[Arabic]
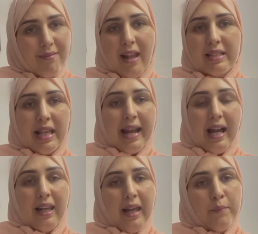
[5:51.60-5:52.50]

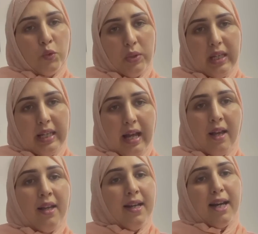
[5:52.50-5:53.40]
صراحه الحمد لله
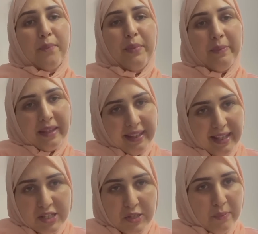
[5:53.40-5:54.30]
ربي ما
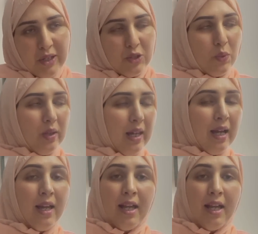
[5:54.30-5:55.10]
كيحشمنيش والله